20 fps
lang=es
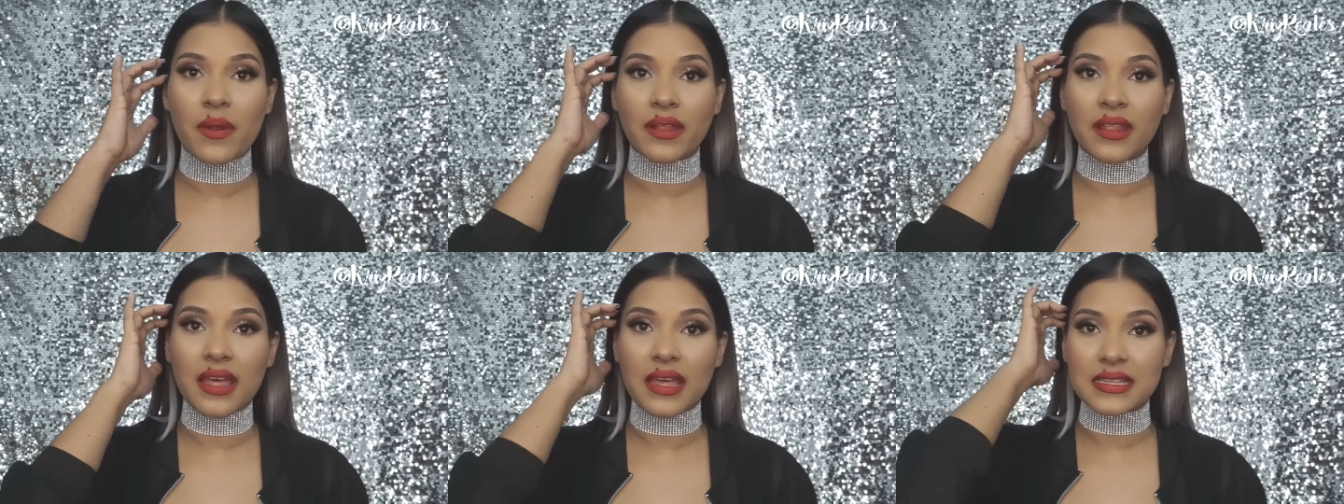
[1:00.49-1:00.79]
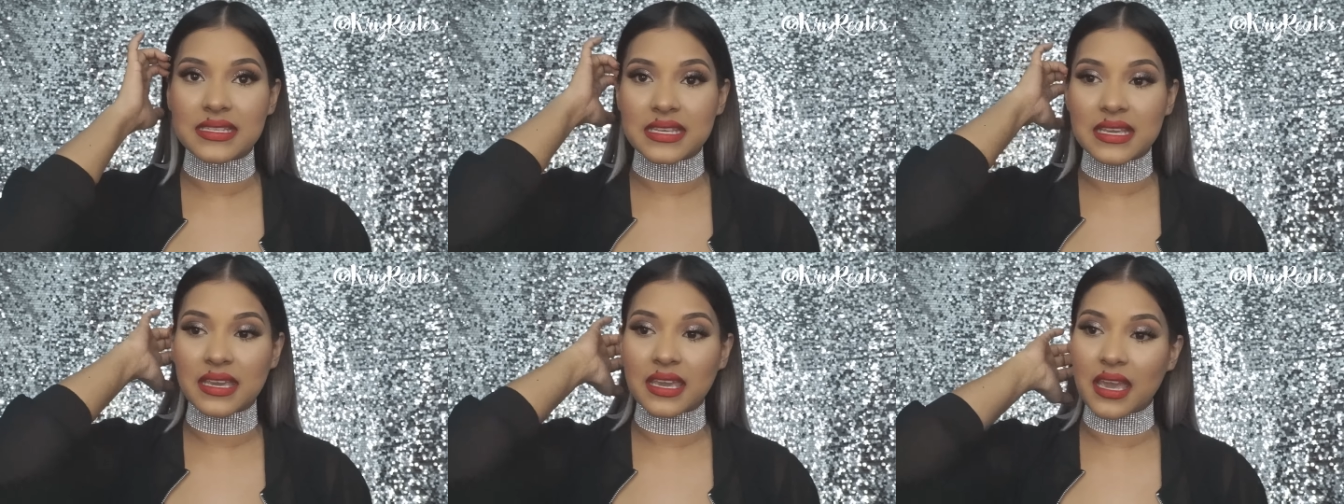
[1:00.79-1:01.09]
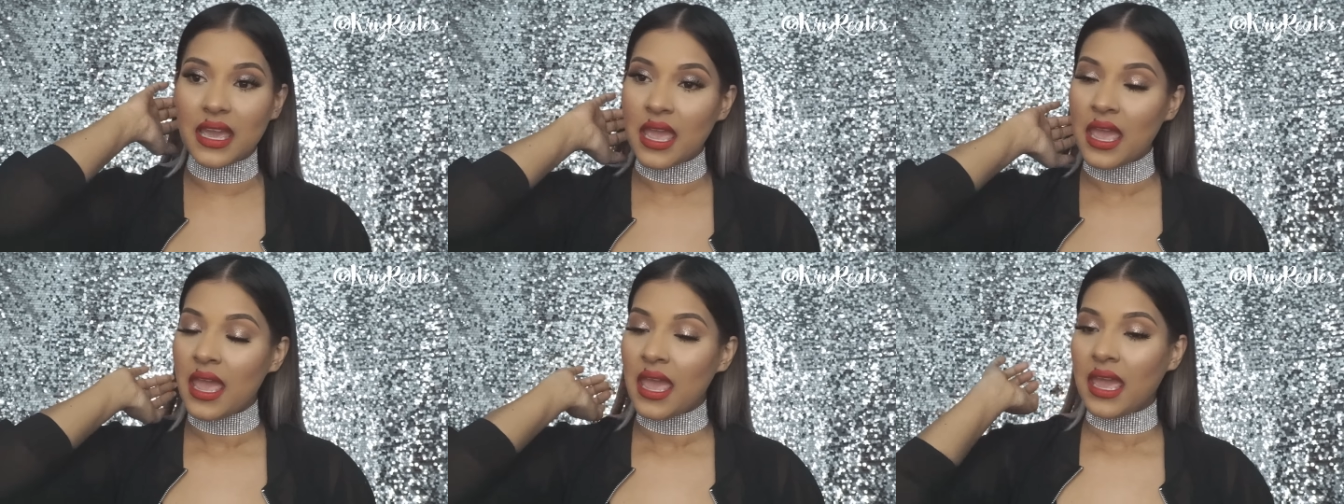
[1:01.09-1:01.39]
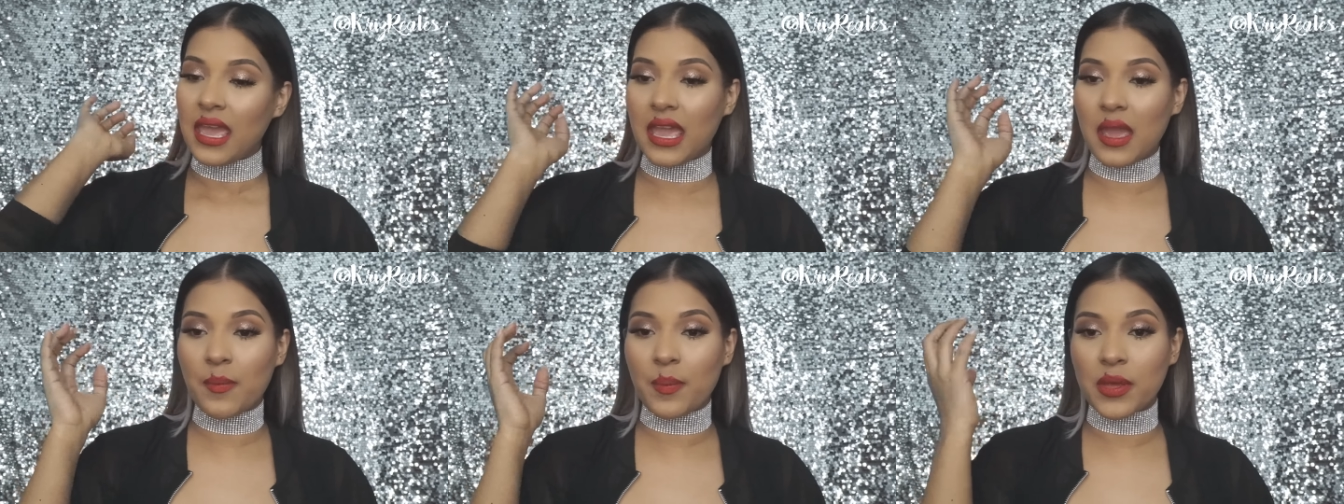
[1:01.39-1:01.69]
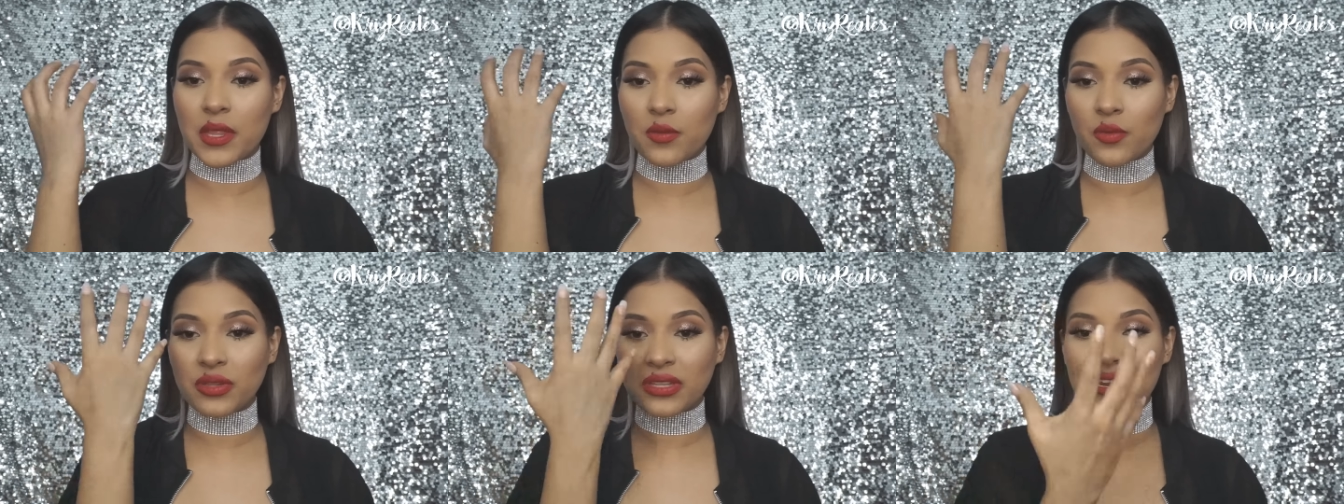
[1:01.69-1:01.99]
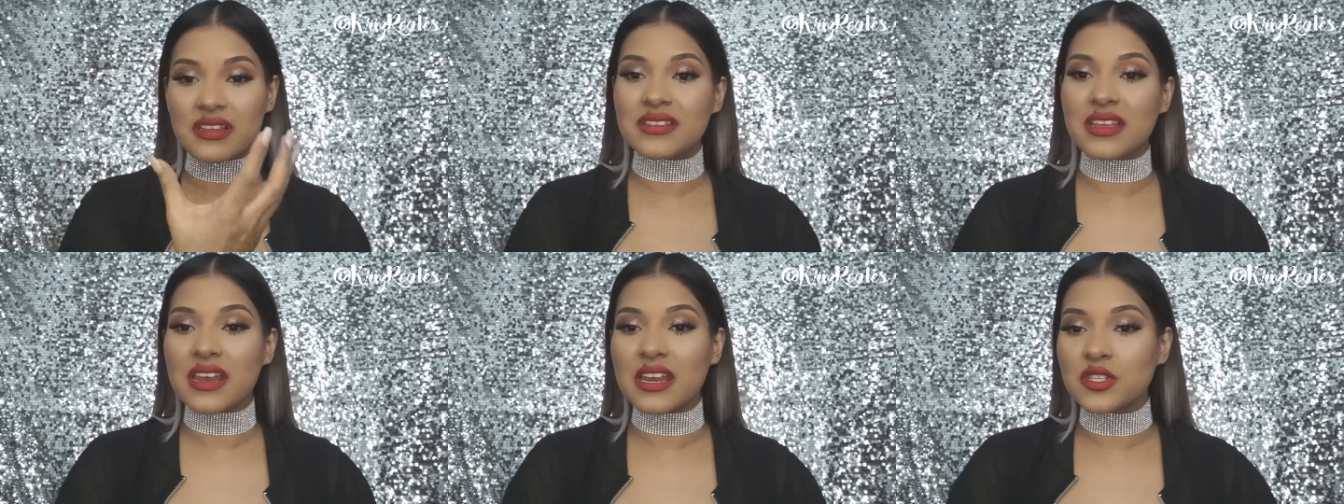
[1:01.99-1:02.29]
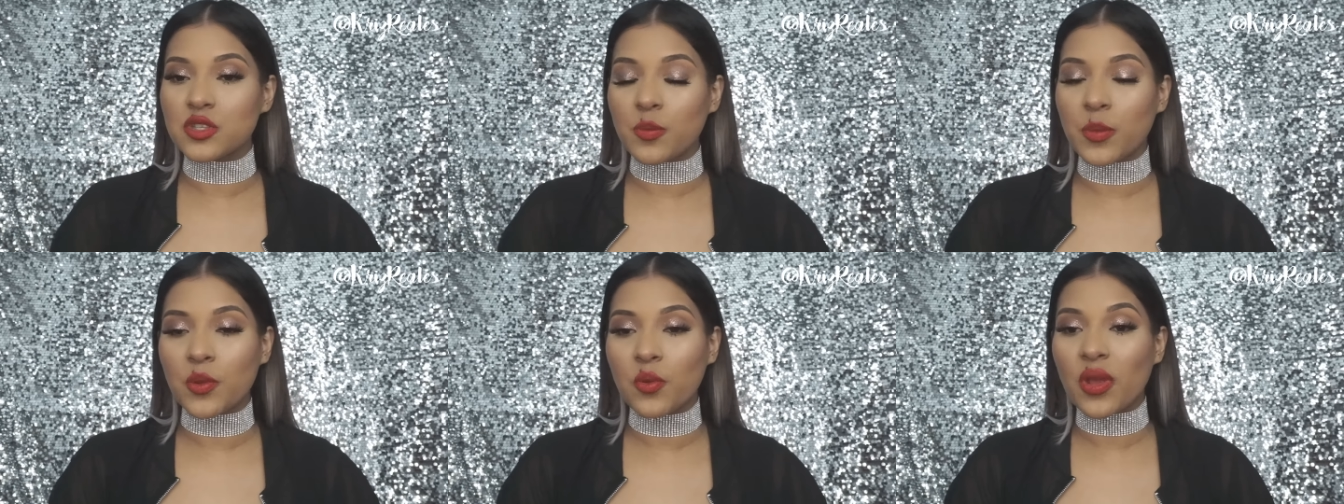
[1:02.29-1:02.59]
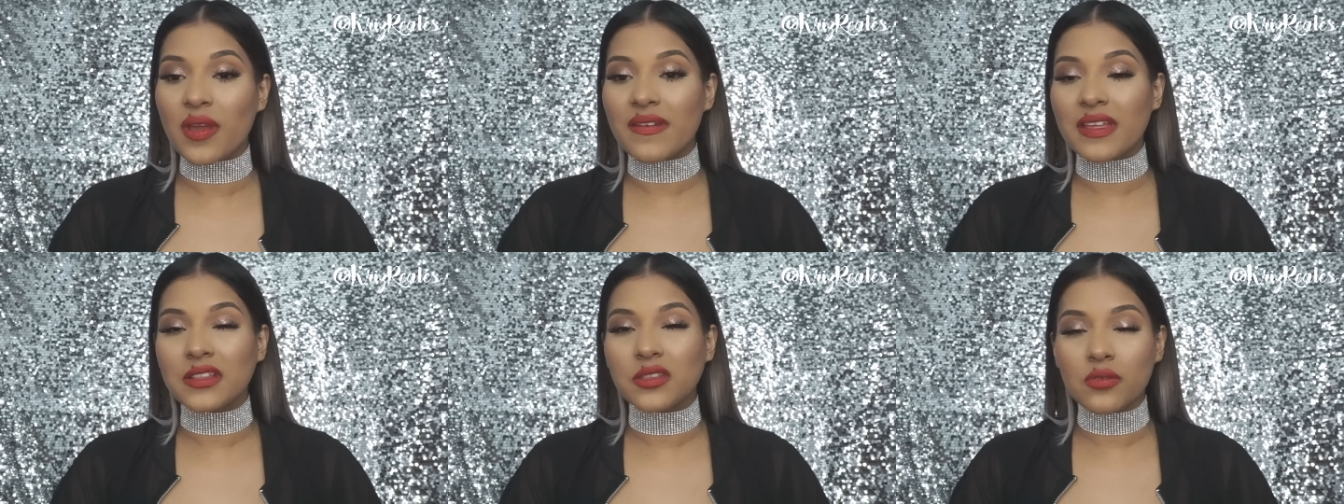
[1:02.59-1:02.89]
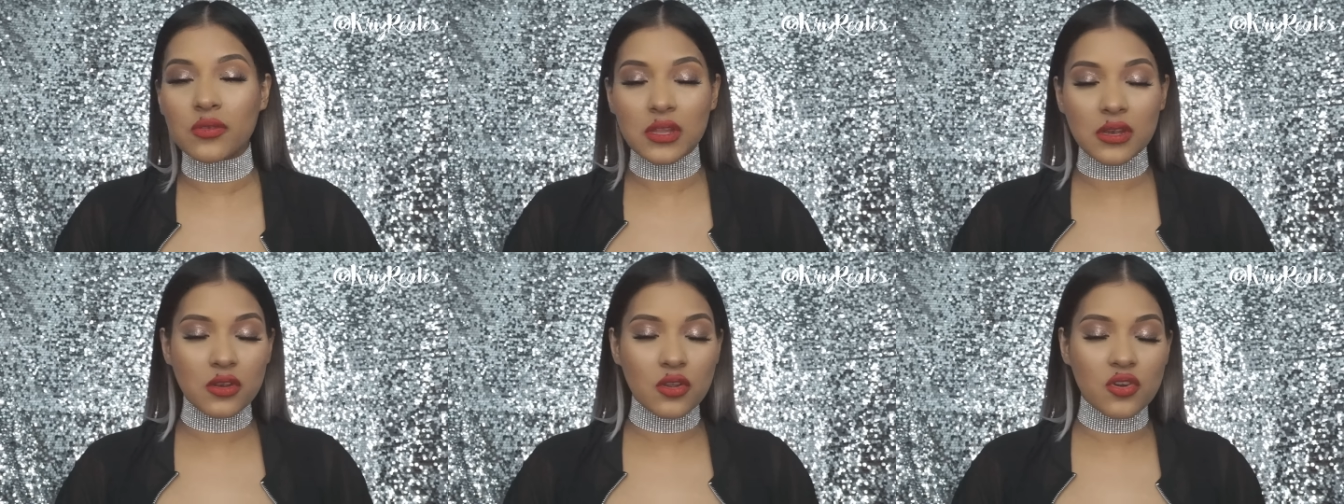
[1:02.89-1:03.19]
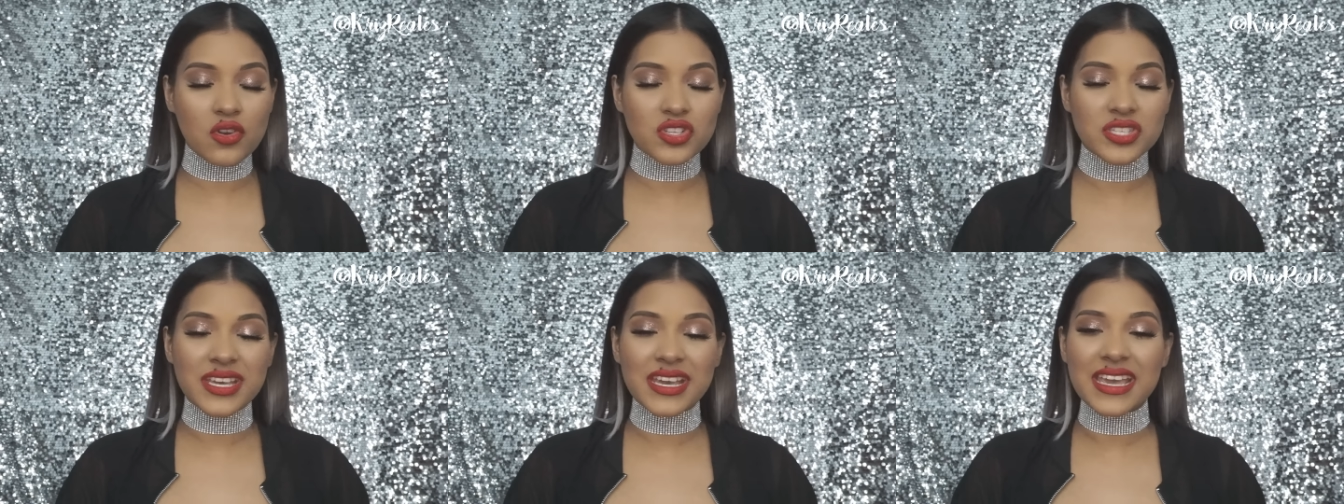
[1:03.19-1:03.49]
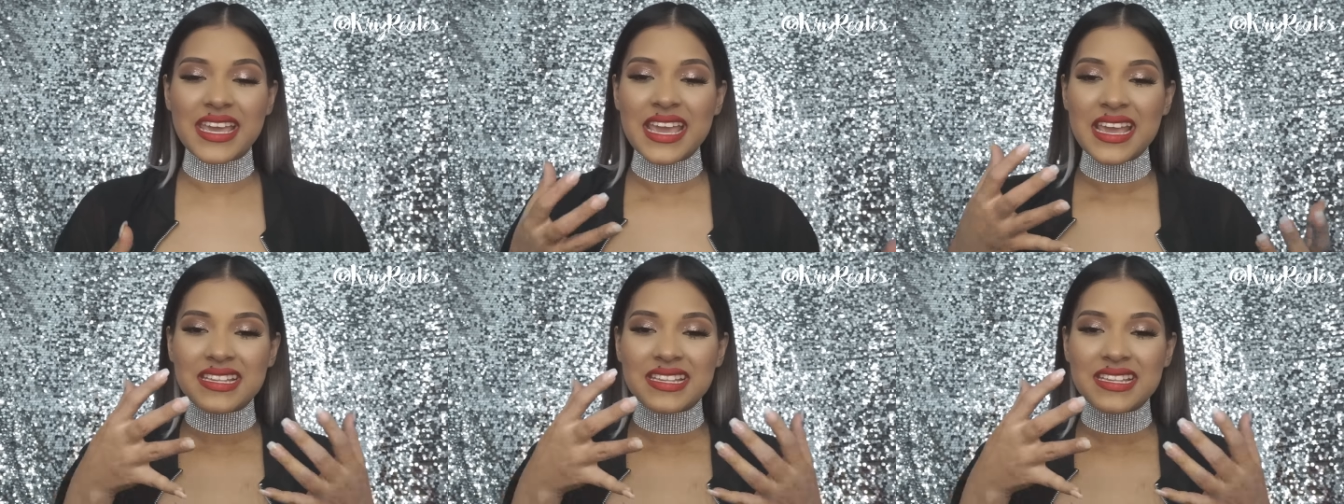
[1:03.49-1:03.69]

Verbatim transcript: ¿verdad? Así que eh, pueden utilizar esto para un evento de noche,